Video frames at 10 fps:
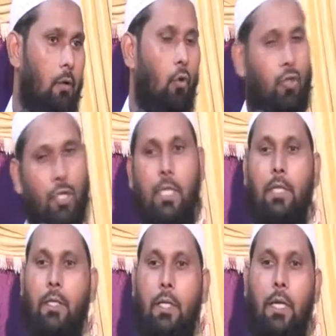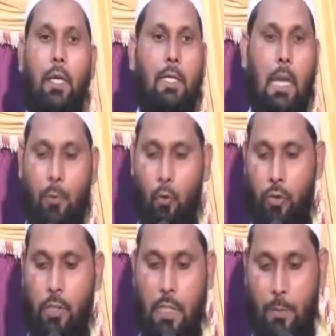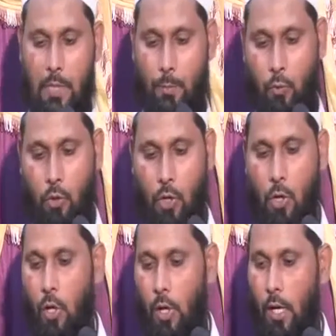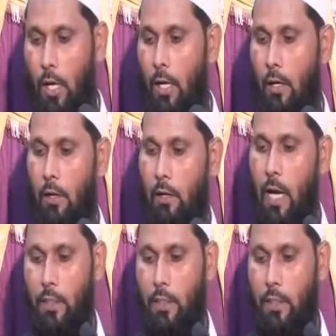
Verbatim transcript: कोशिश करते रहिए अल्लाह तला कोशिश के हिसाब से आपको राह